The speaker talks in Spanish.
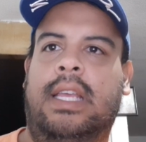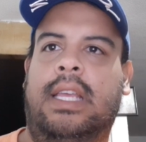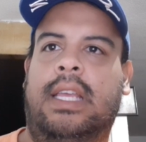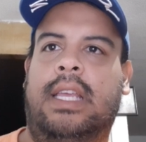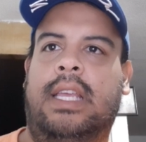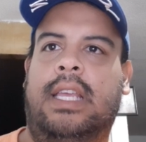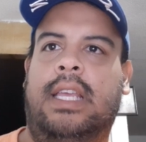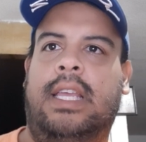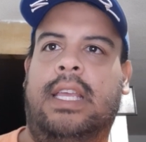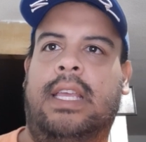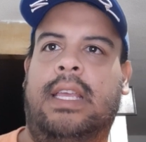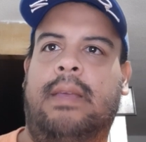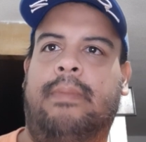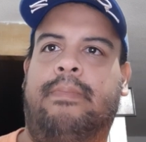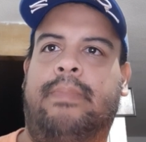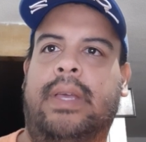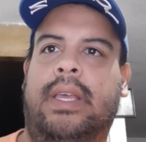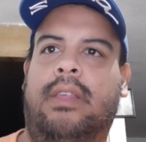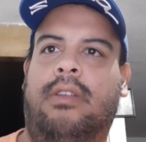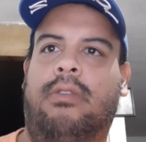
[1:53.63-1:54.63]
Eh,
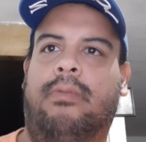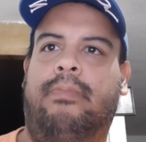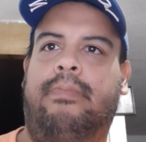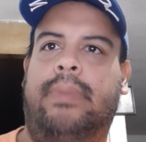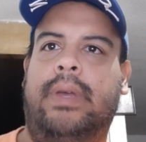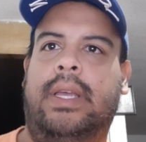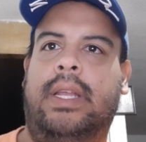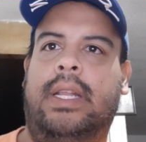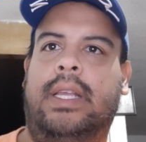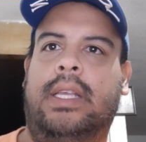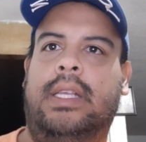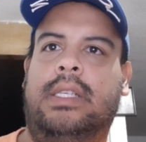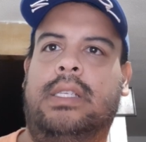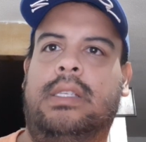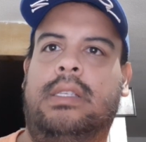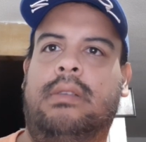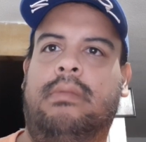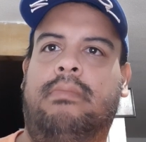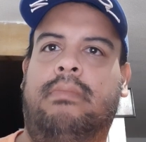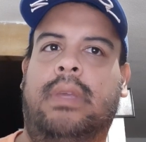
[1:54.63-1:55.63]
Pedro
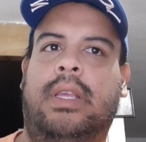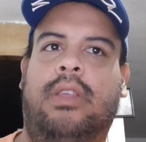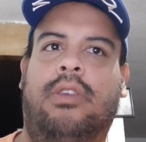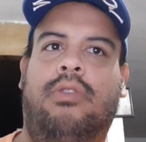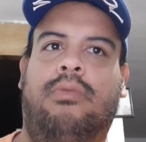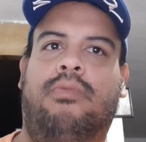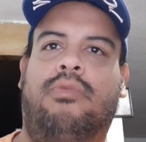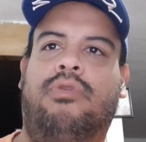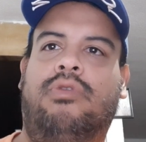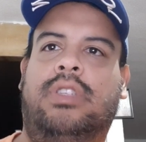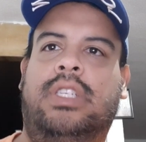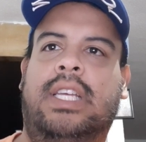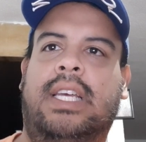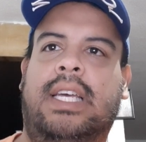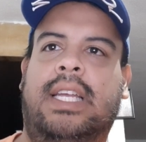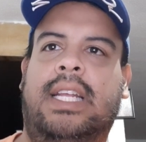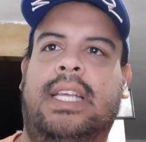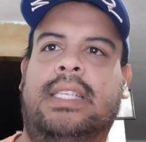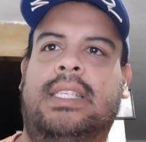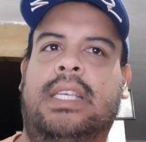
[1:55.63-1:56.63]
Pérez, me dio mucha
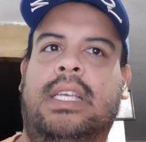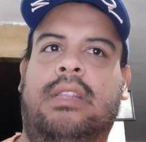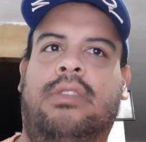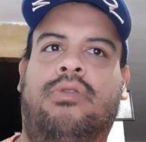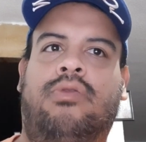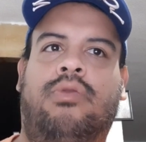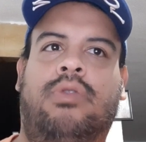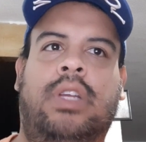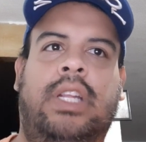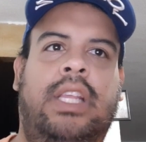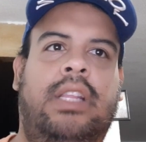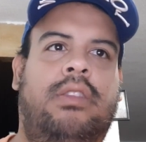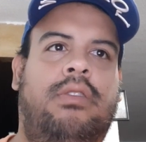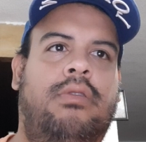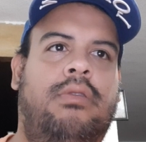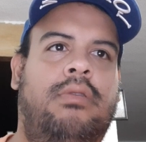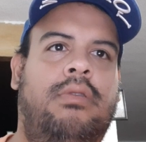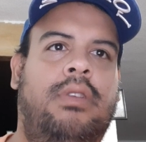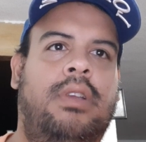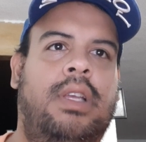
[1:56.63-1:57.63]
gracia tu
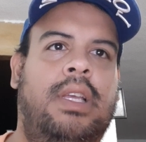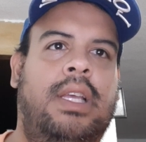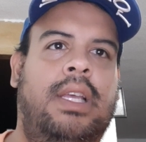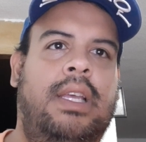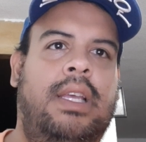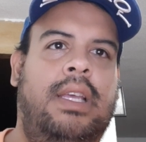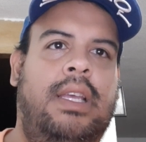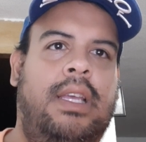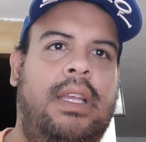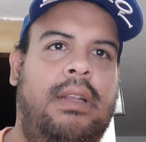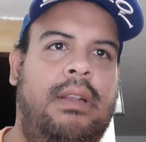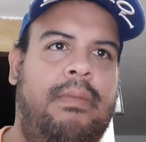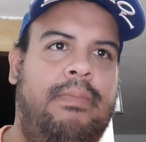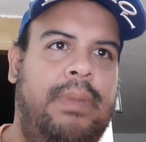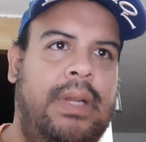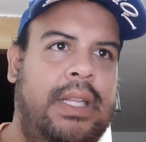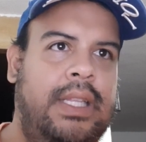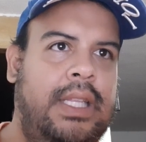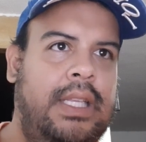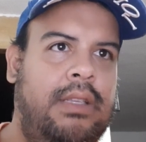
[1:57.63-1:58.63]
grito. En el
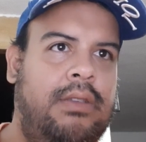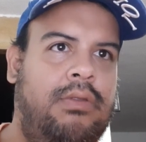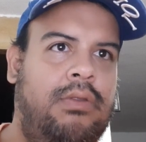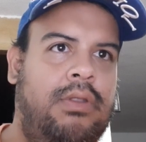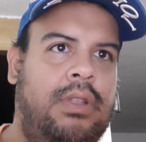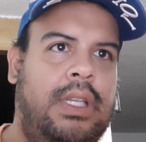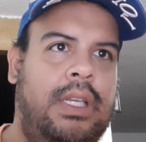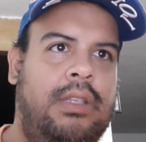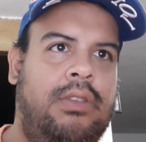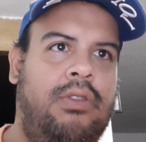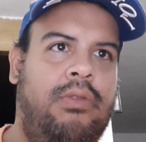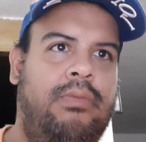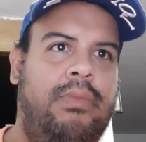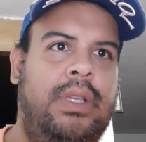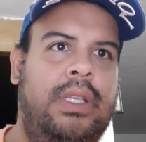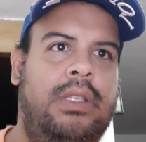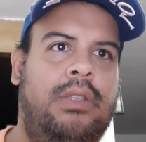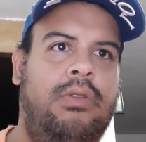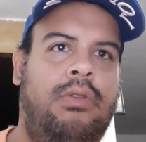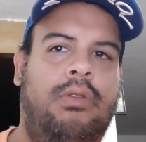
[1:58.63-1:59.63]
Plantas contra
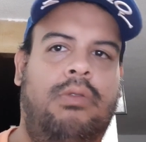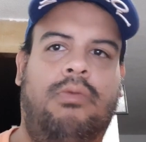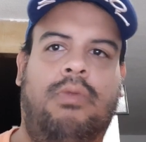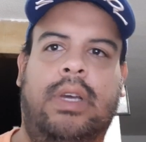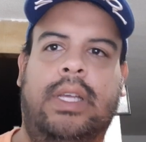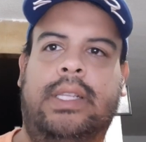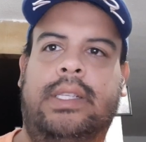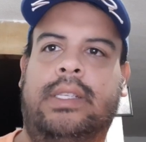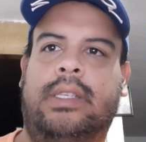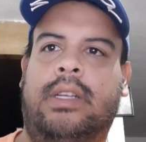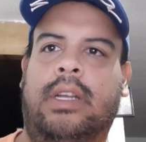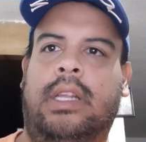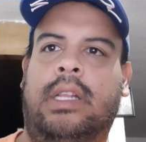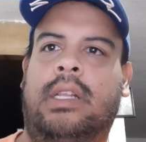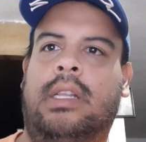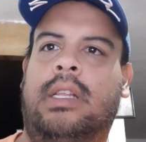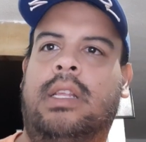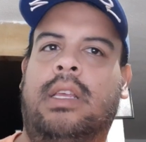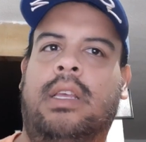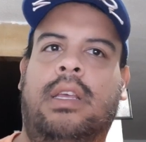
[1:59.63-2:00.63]
Zombies All
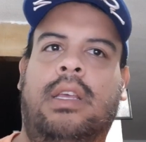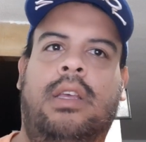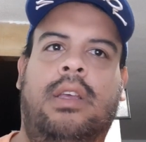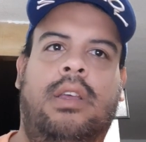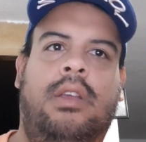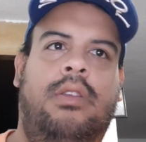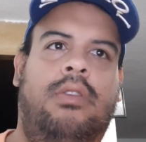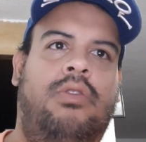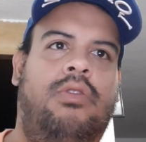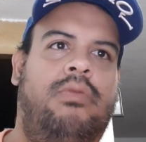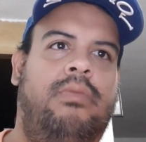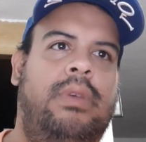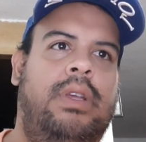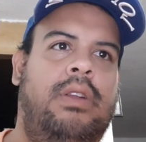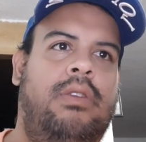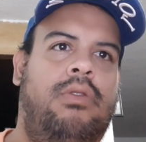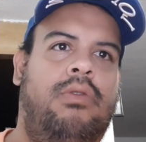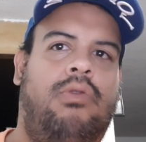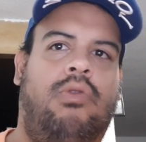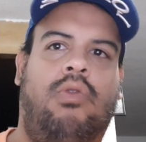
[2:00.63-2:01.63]
Screen
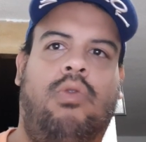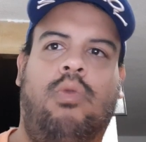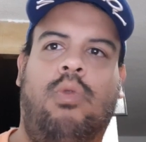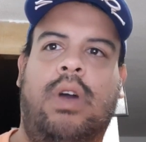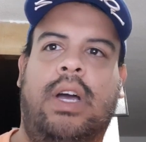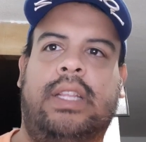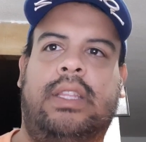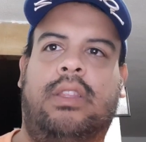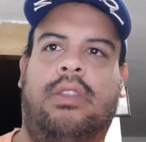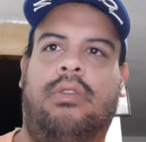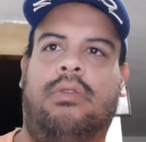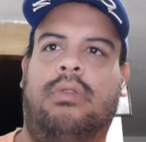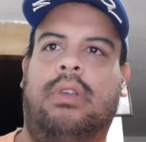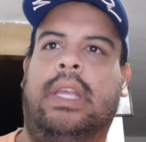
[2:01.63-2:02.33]
número 4.